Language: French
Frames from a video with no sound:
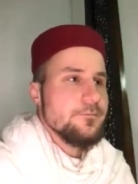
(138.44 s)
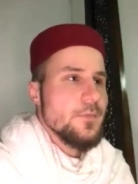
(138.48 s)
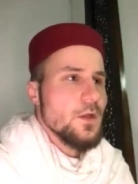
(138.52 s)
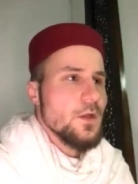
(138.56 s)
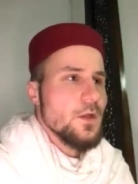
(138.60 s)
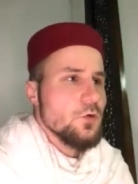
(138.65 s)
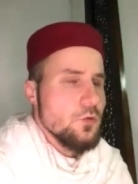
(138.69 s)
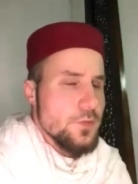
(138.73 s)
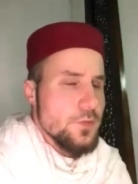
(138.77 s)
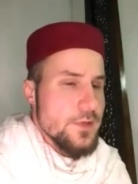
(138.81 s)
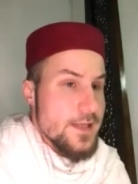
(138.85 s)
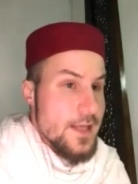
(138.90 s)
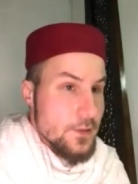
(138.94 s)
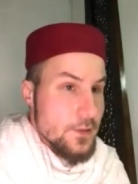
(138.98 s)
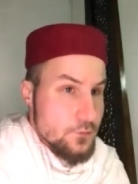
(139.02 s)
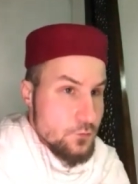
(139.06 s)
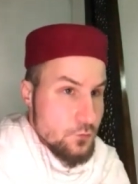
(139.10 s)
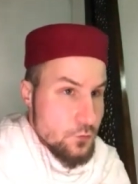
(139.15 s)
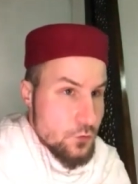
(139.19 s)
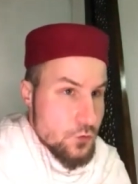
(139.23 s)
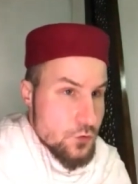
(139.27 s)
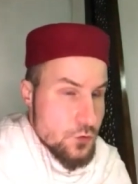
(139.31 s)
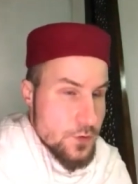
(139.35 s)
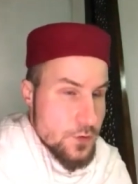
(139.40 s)
L'obligation
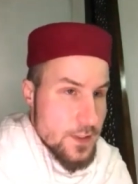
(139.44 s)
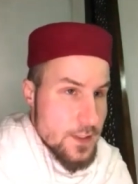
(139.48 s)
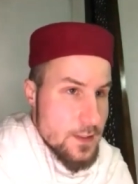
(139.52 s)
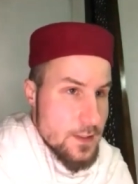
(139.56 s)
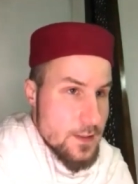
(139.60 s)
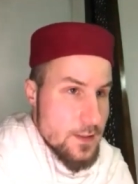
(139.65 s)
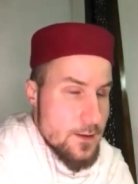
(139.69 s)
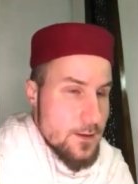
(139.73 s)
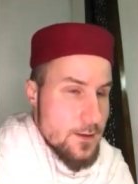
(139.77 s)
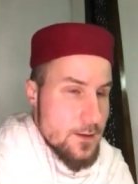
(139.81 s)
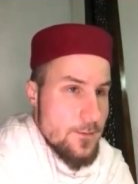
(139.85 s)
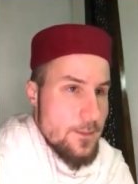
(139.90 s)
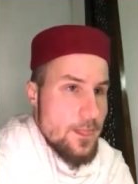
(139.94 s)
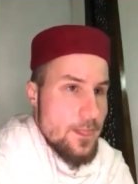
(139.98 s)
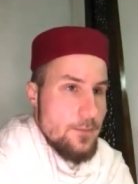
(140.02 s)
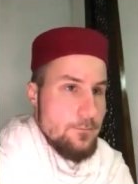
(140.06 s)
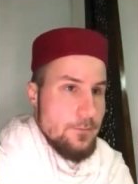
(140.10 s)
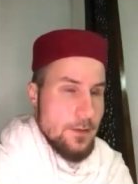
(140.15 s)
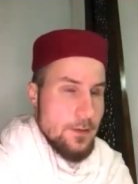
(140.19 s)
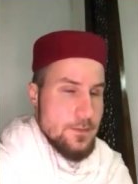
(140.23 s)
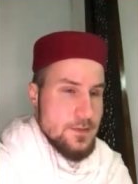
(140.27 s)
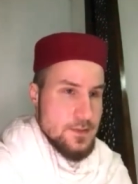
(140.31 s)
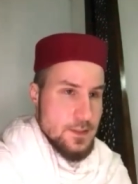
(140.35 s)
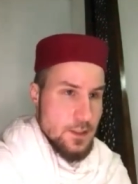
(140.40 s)
de jeûner,
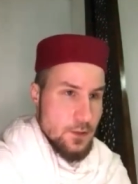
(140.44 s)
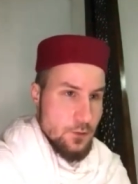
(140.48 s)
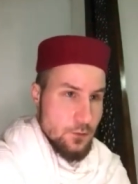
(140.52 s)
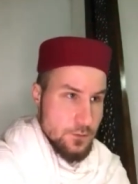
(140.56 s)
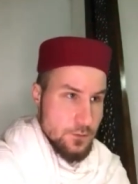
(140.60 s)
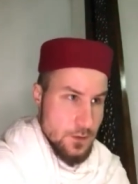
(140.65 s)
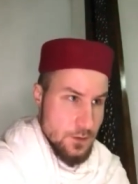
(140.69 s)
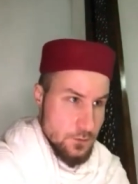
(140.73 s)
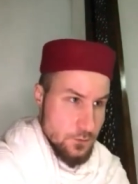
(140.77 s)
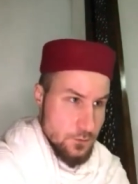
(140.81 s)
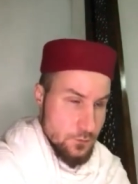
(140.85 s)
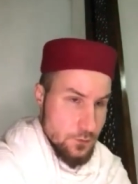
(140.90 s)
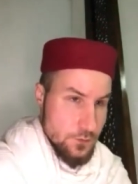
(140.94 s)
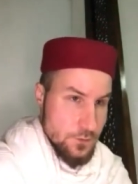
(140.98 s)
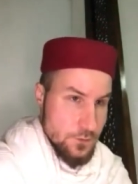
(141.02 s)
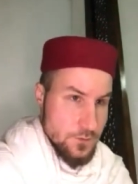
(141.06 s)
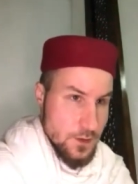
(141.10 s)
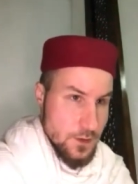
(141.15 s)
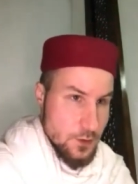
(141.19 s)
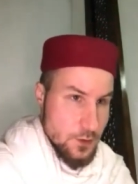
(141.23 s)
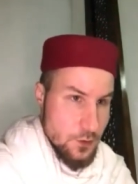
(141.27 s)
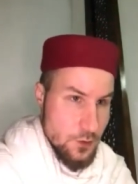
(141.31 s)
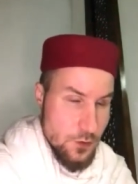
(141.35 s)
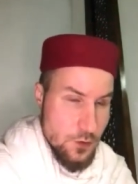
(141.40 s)
parmi ces conditions,
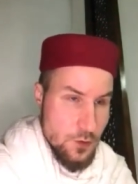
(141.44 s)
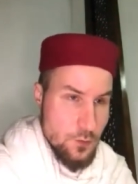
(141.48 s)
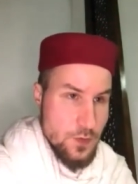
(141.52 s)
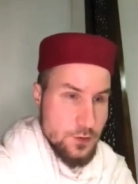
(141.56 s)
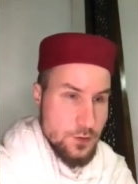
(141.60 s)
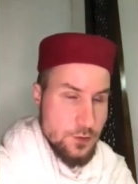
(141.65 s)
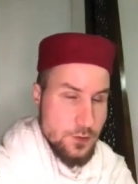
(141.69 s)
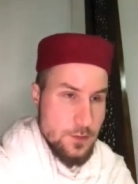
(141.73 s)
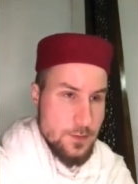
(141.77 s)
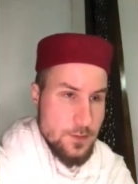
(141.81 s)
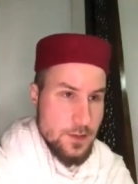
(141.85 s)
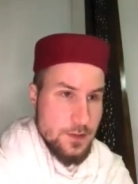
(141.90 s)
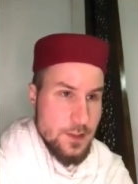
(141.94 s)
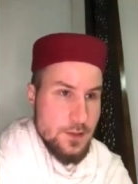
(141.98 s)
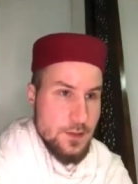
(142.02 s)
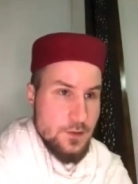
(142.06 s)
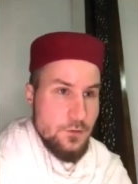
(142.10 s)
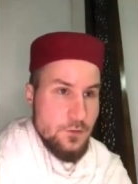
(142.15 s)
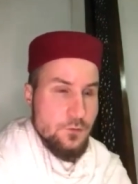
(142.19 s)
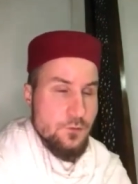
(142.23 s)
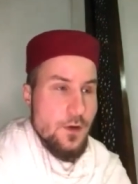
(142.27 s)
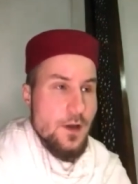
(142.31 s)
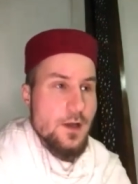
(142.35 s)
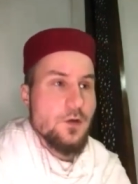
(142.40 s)
c'est que le mois de Ramadan
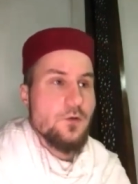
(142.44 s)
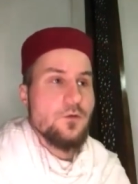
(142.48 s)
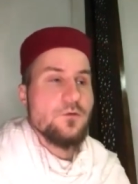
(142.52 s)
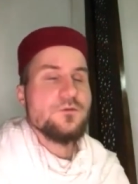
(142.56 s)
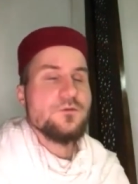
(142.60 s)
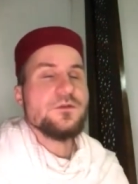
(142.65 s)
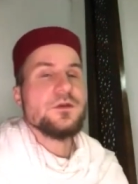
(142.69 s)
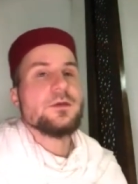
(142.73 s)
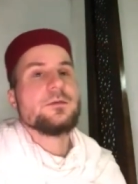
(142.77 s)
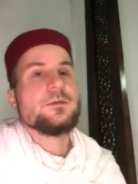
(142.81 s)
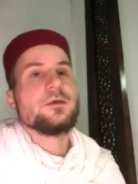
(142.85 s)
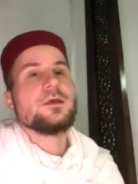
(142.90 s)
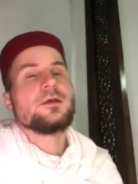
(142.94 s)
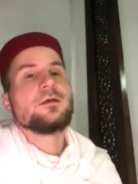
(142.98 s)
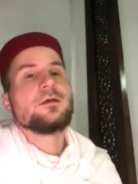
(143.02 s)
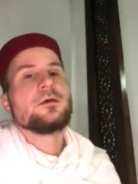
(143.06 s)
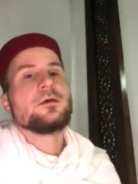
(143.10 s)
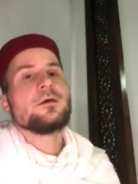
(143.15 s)
soit confirmé.